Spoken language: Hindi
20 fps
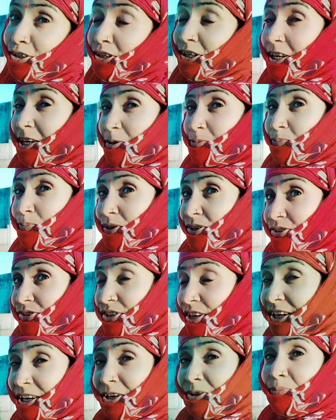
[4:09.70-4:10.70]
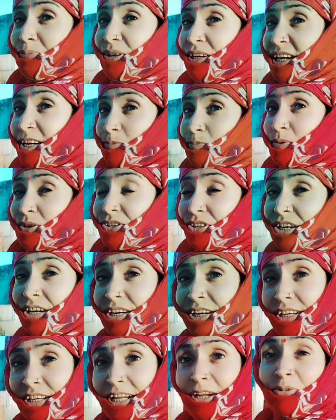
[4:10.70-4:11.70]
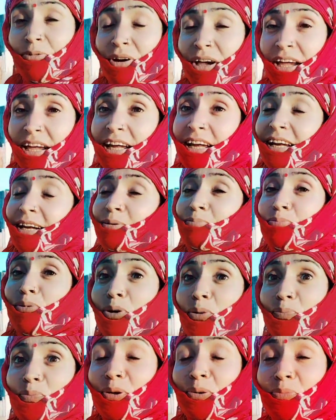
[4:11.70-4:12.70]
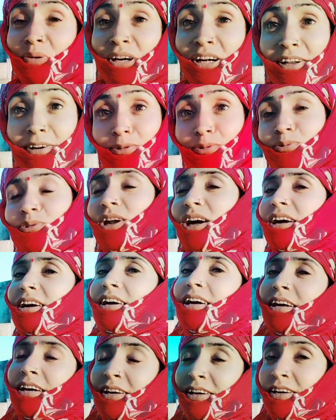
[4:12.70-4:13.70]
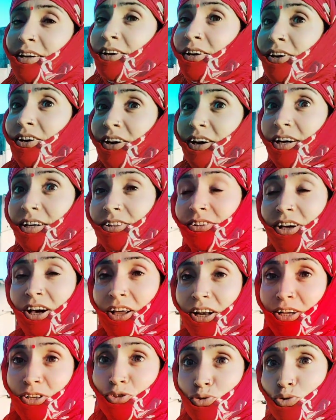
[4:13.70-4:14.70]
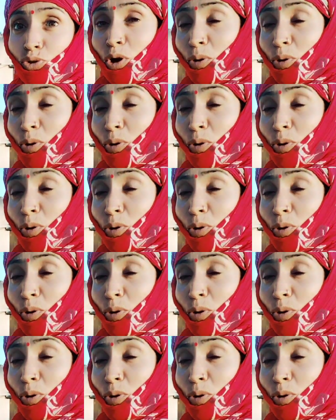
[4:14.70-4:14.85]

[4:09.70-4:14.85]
एक परसेंट भी एक परसेंट के वह है वो भी मन डर कौन लागे और तारा सौ